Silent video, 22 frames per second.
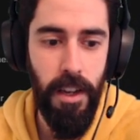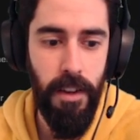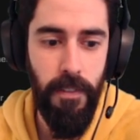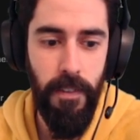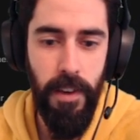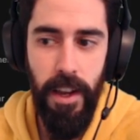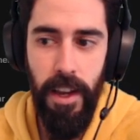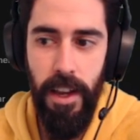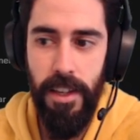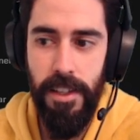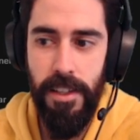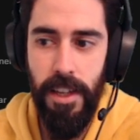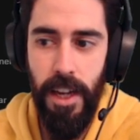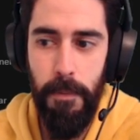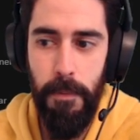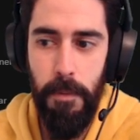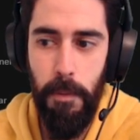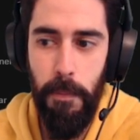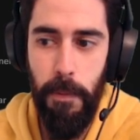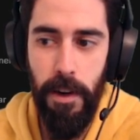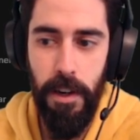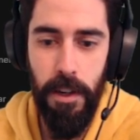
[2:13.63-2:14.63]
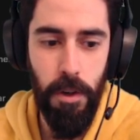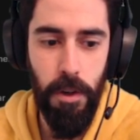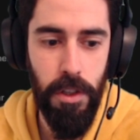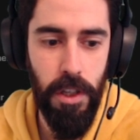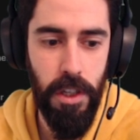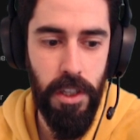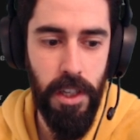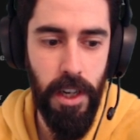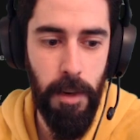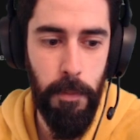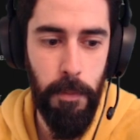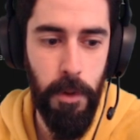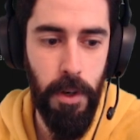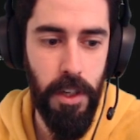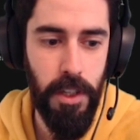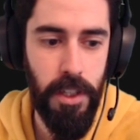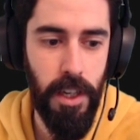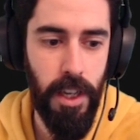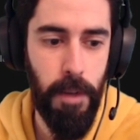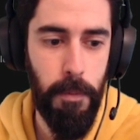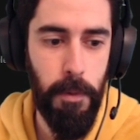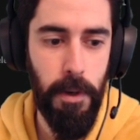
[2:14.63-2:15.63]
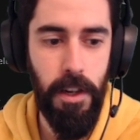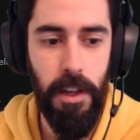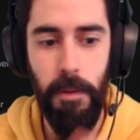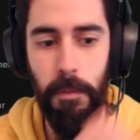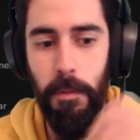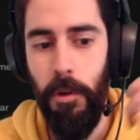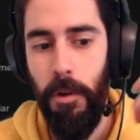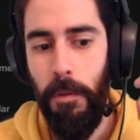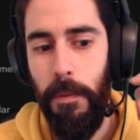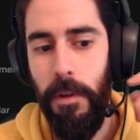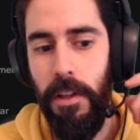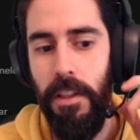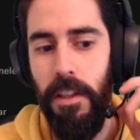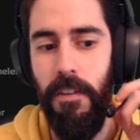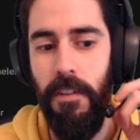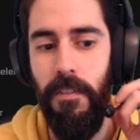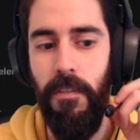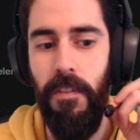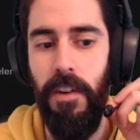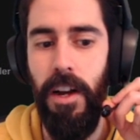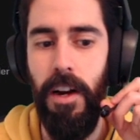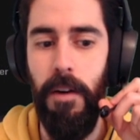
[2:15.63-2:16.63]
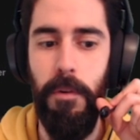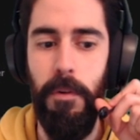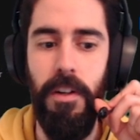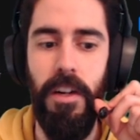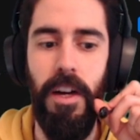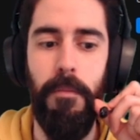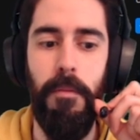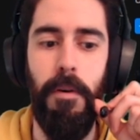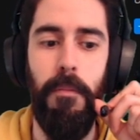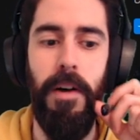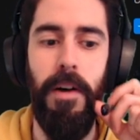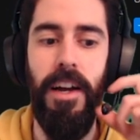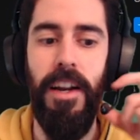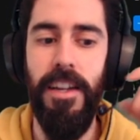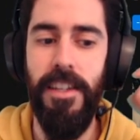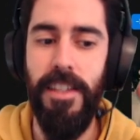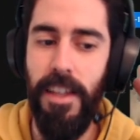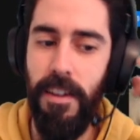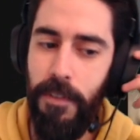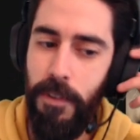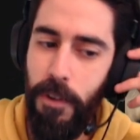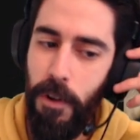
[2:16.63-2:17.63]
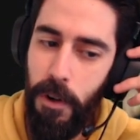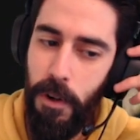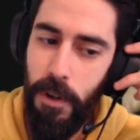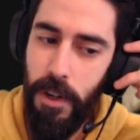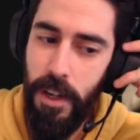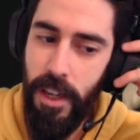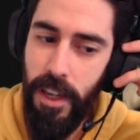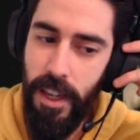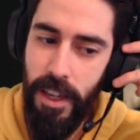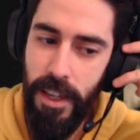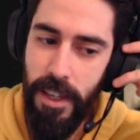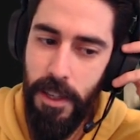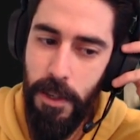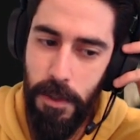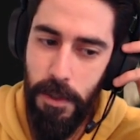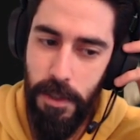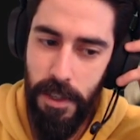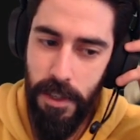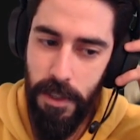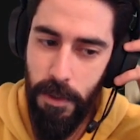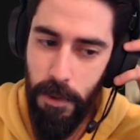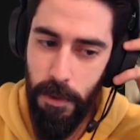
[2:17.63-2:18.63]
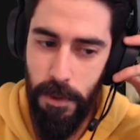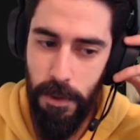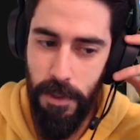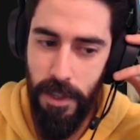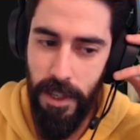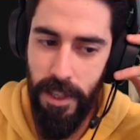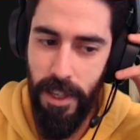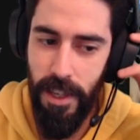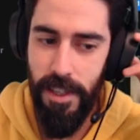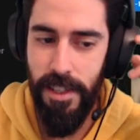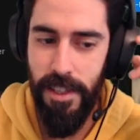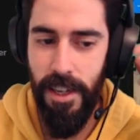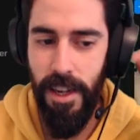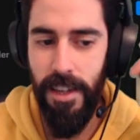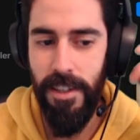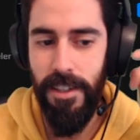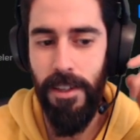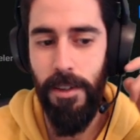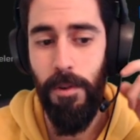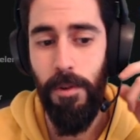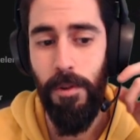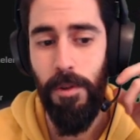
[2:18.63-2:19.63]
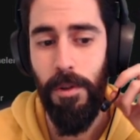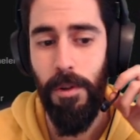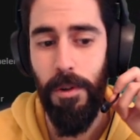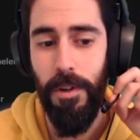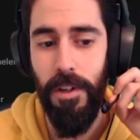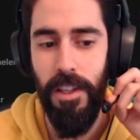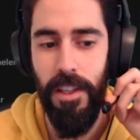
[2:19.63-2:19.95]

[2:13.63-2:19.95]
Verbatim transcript: Ve Cyberpunk göze çarpıyor aşağıda. Bakalım büyük bir indirim var mı? Ama maalesef yok. E, 249 liradan sadece %10